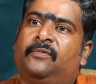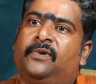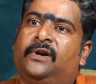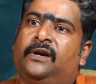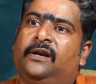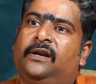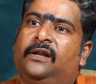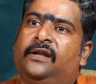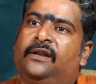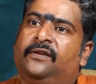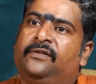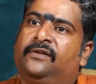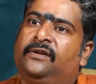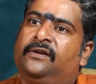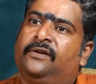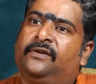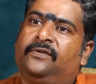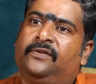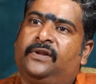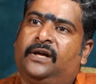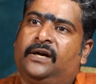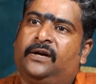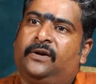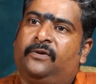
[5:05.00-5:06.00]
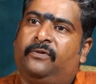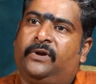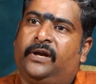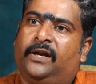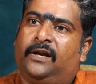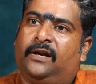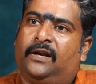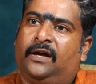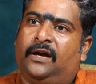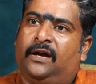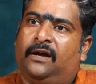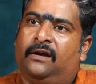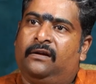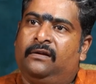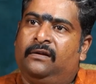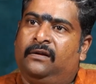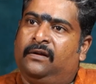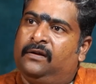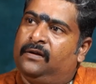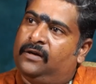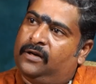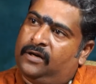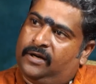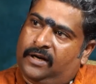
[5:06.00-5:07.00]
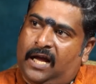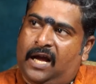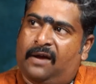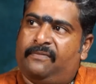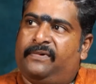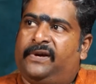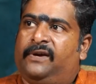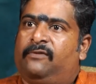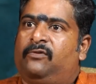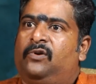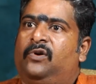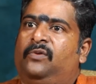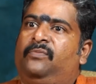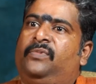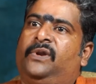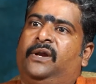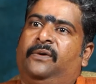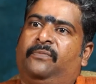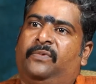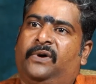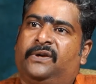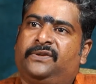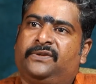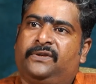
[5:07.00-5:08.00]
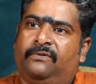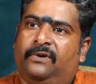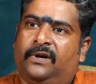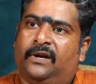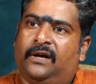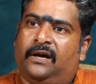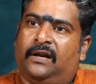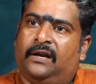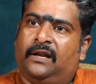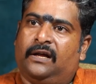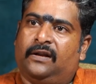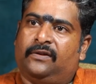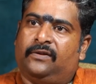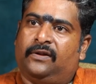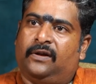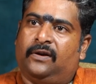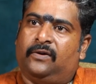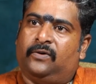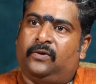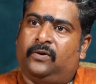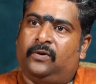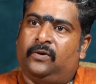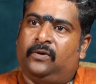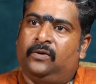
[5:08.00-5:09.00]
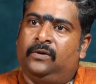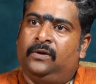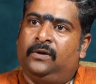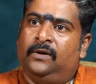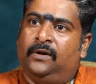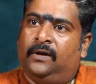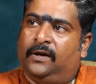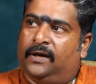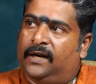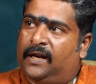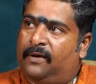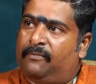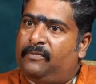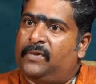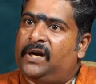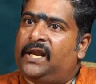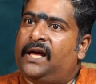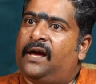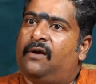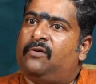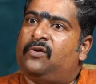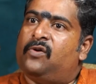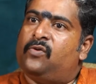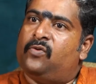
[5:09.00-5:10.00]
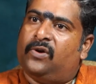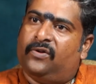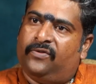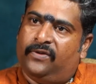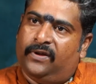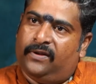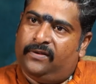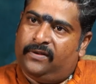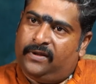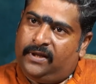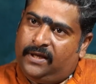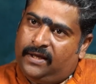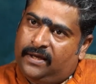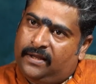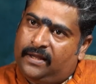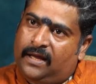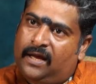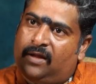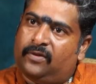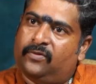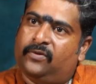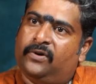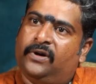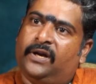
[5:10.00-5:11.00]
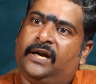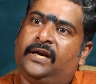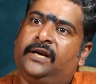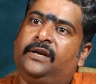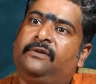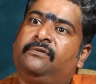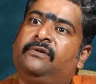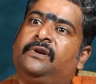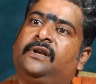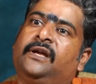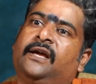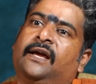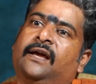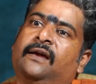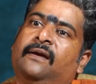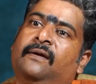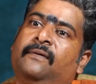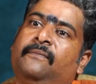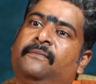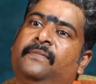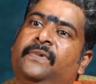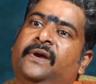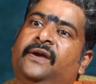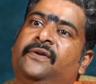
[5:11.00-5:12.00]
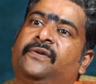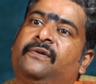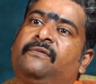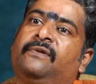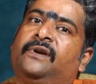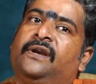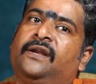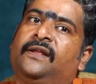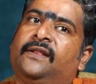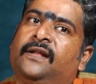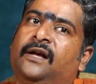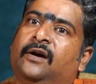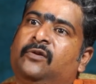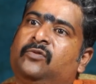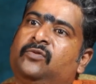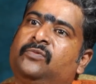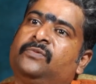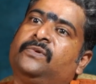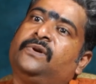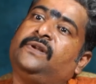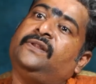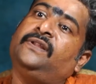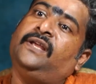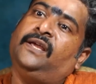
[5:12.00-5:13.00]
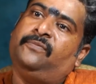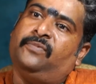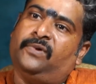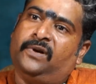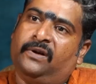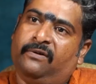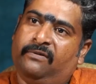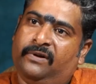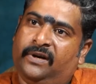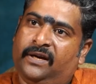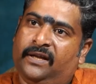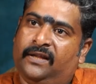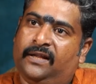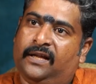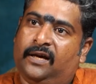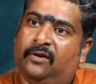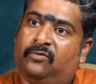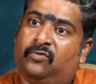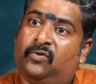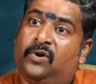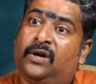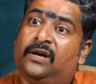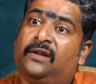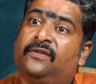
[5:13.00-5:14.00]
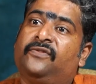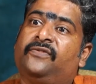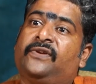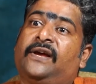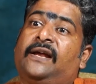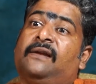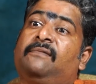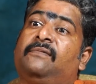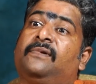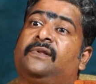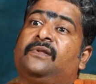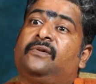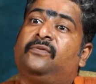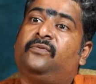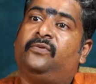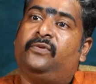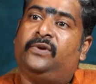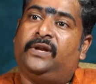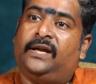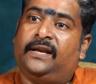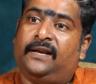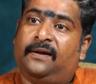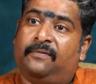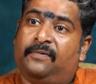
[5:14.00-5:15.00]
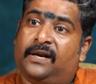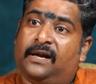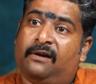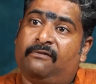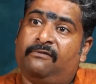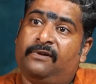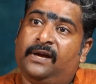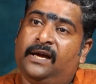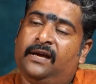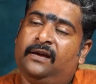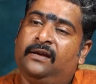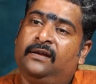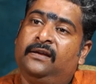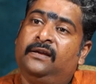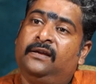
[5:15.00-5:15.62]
நபர்கள் இருந்துகிட்டு இருந்தாங்கன்னு வைங்களேன் நாம் எவ்வளோ பெரிய பாசிட்டிவான ஆளாக இருந்தாலும் நம்மளே அவங்க கூட சேர்ந்து ஏதாவது ஒரு நெகட்டிவிட்டியை பேச வேண்டியதாகவும் திங்க் பண்ண வேண்டியதாகவும் அல்லது செயல்படுத்தக்கூடிய நபராகவே